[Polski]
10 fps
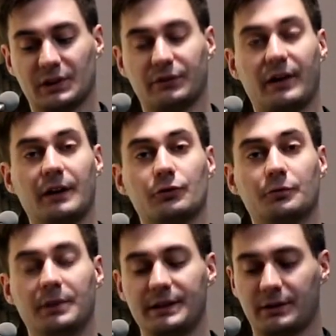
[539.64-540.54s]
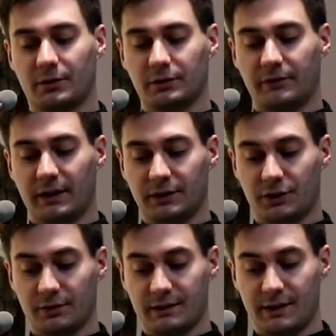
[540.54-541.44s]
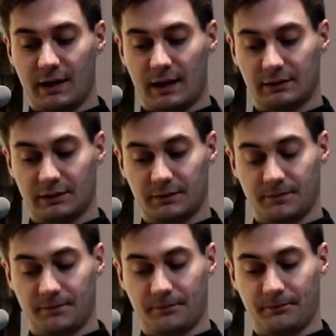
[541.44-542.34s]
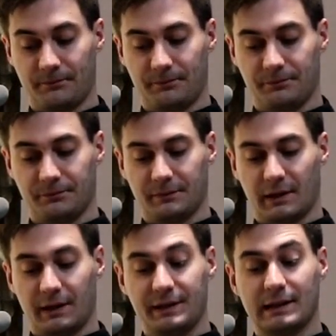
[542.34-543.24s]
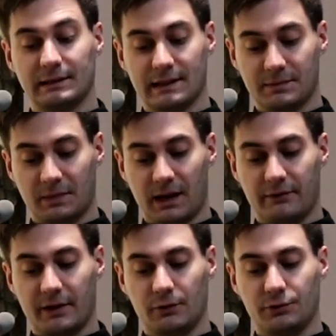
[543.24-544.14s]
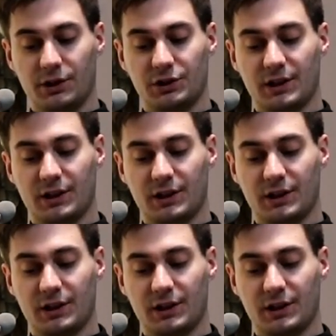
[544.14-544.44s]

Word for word: trwa już blisko dwa tysiące lat. I za tę sprawę ludzie